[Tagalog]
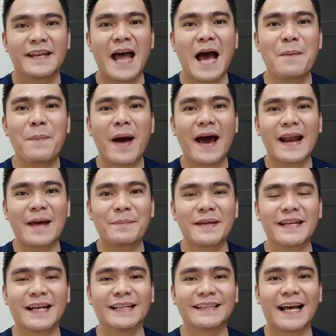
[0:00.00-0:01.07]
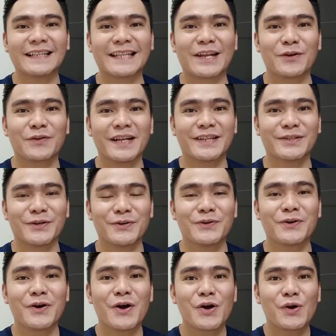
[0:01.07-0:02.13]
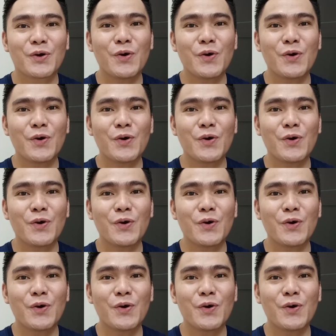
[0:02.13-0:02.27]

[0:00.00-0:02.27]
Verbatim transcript: Napakaraming nagtatanong nito